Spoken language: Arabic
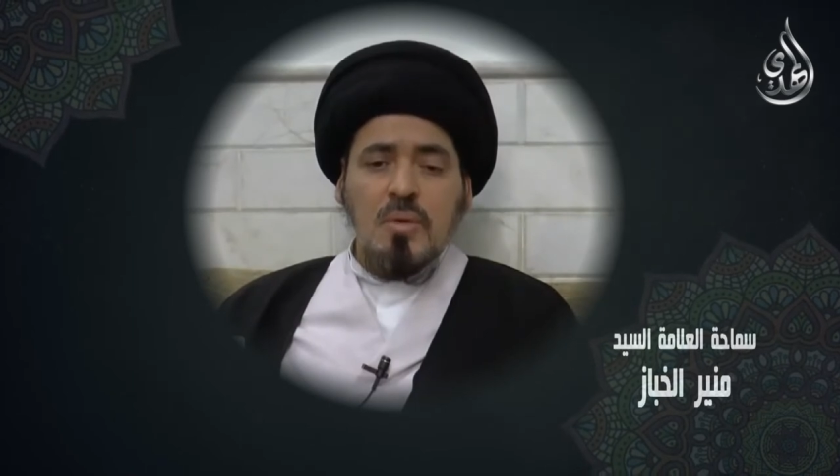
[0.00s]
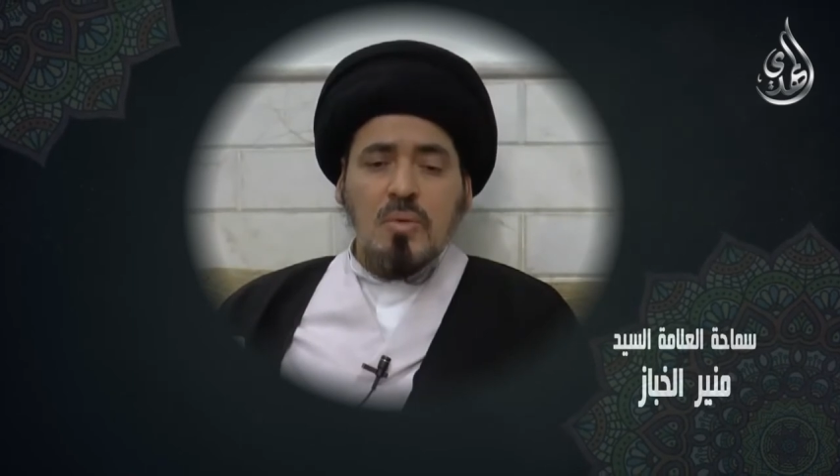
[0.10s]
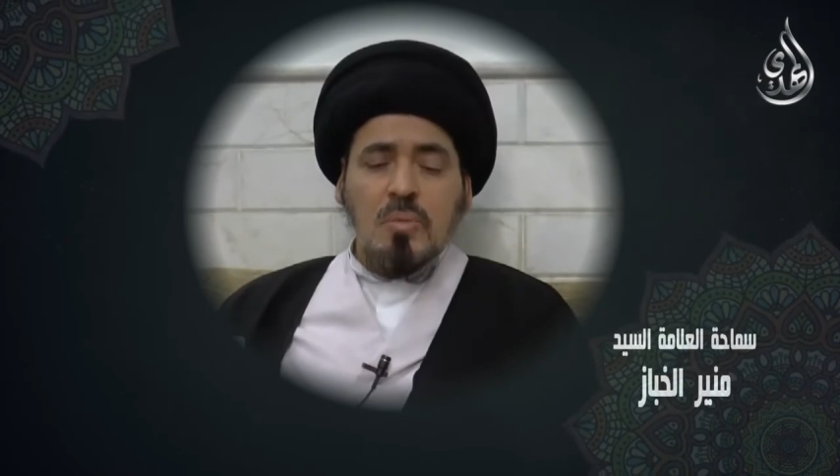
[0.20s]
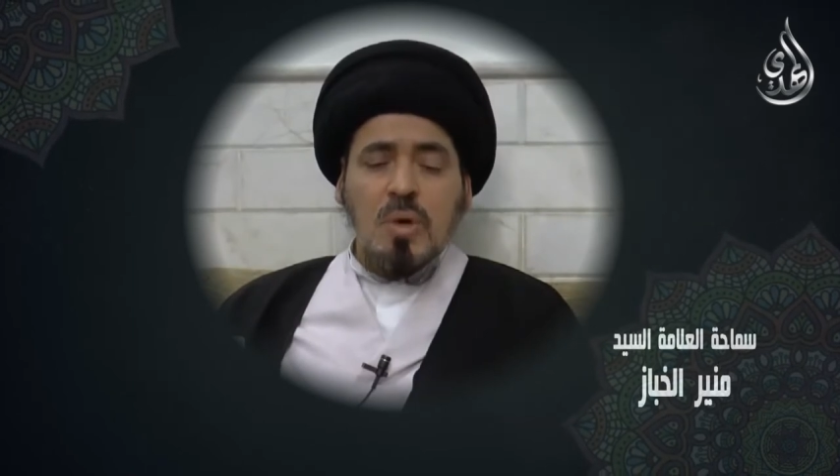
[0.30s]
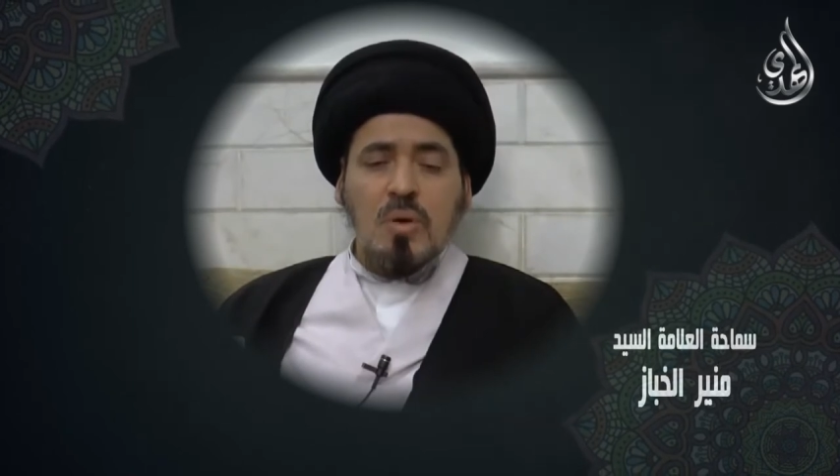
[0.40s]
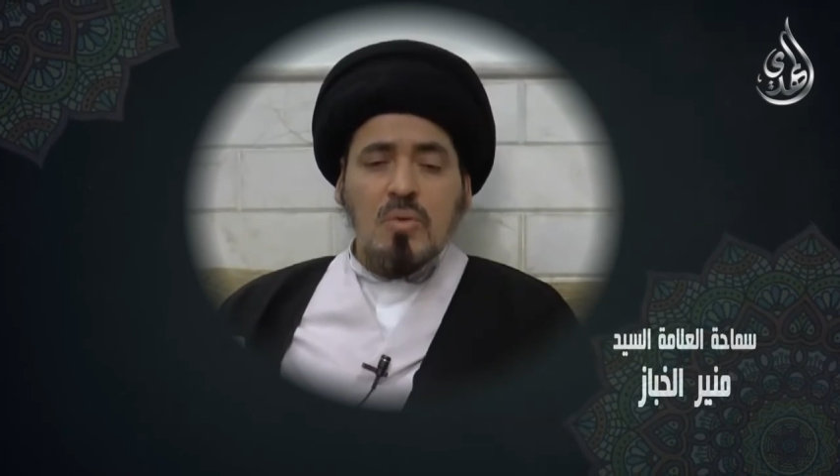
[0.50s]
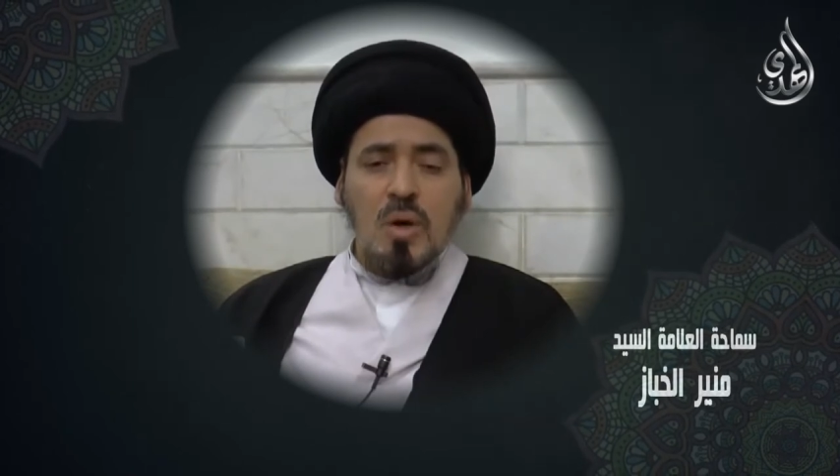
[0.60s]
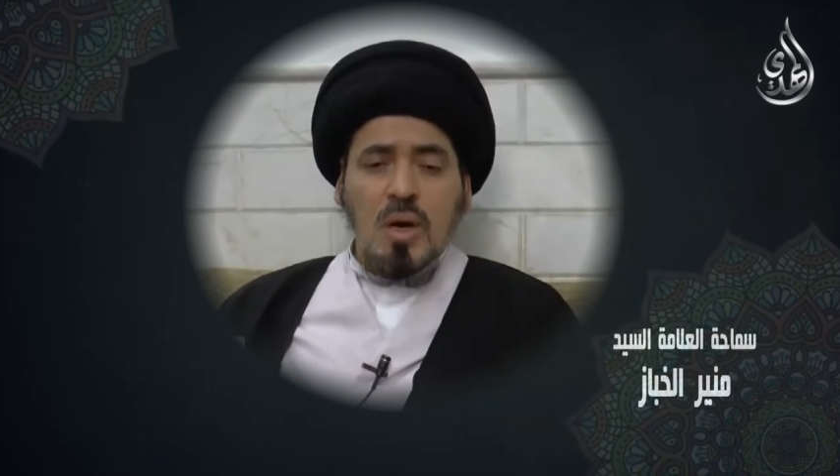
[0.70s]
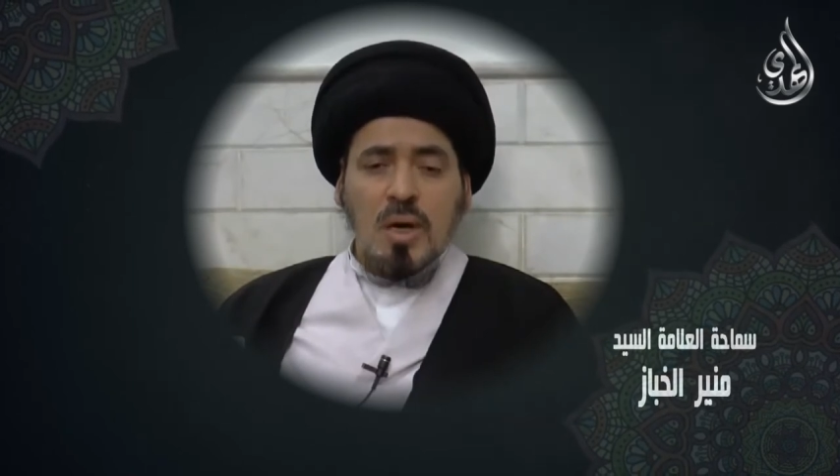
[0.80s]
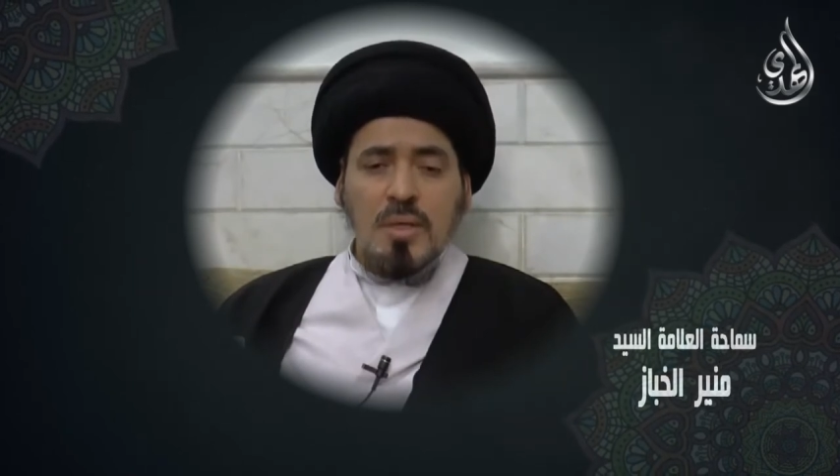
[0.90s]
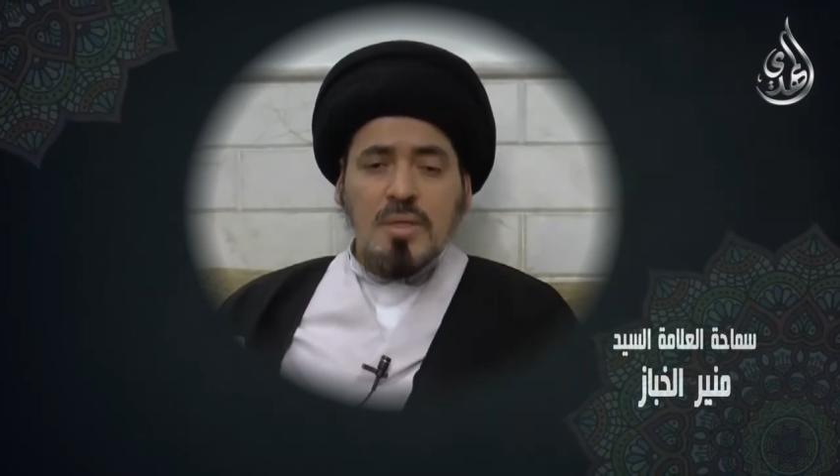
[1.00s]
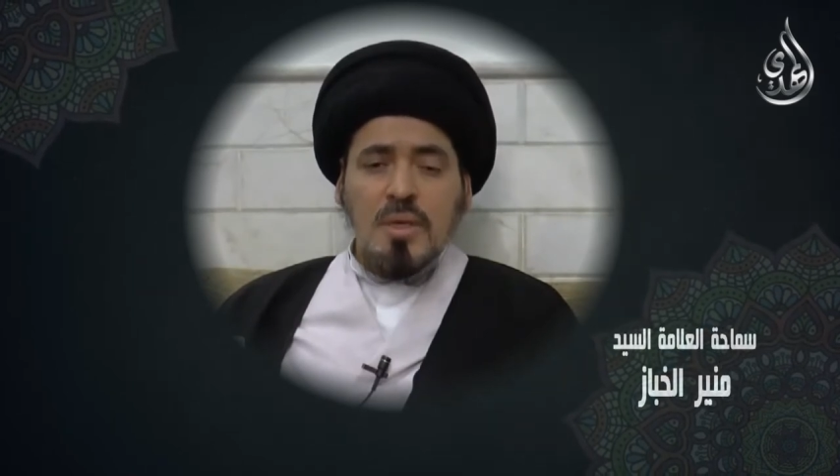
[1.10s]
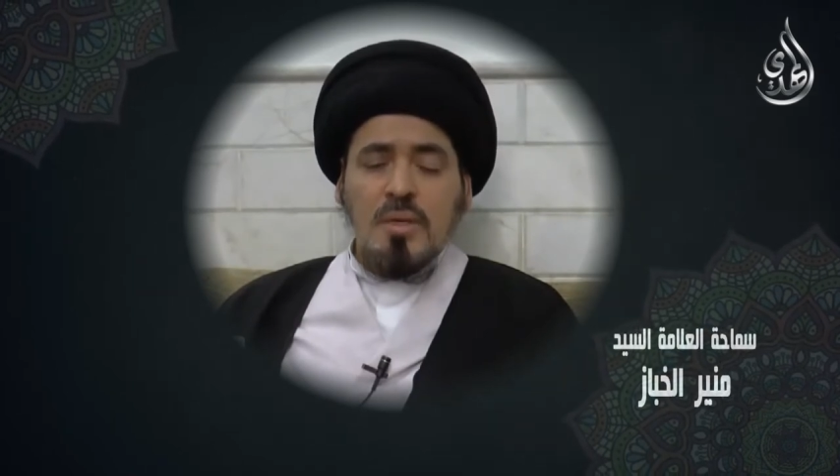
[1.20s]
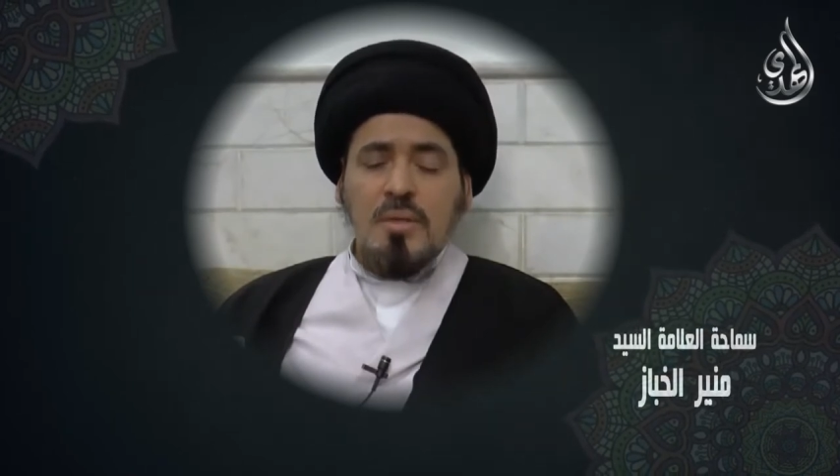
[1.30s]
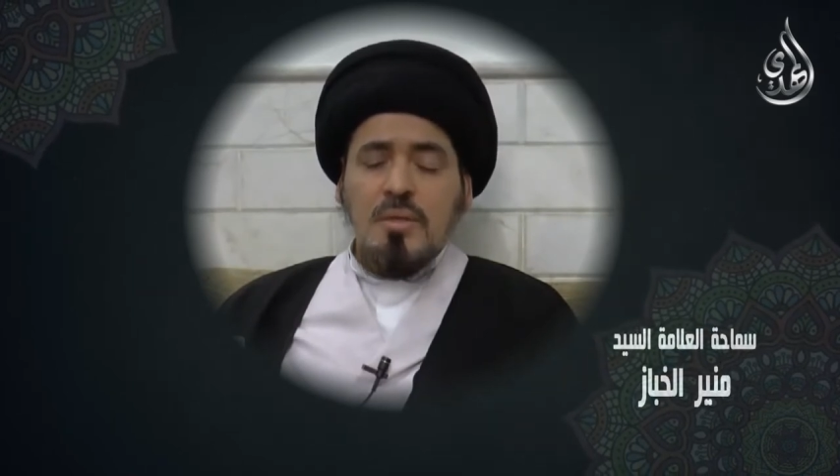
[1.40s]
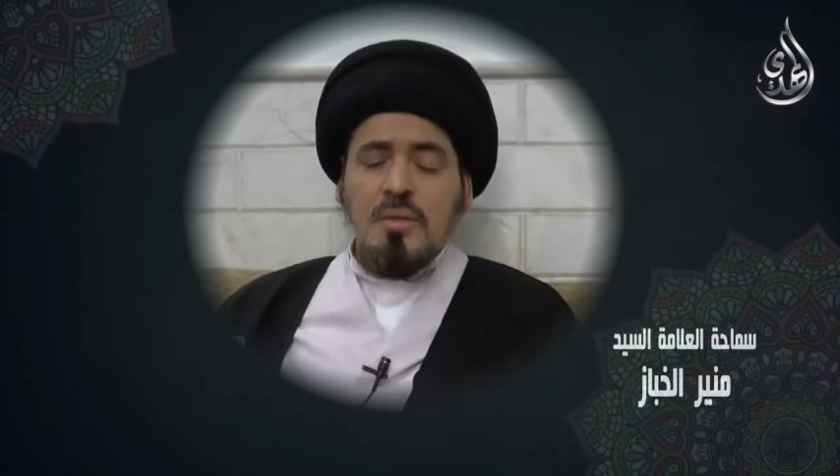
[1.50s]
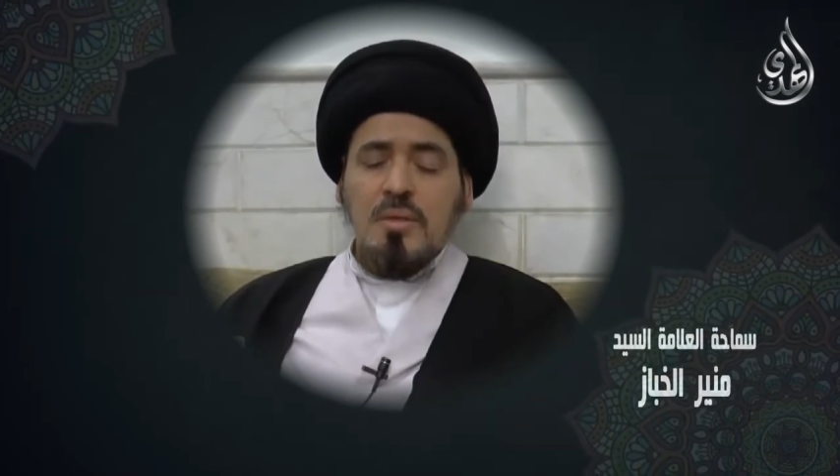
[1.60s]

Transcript: وما هو احسن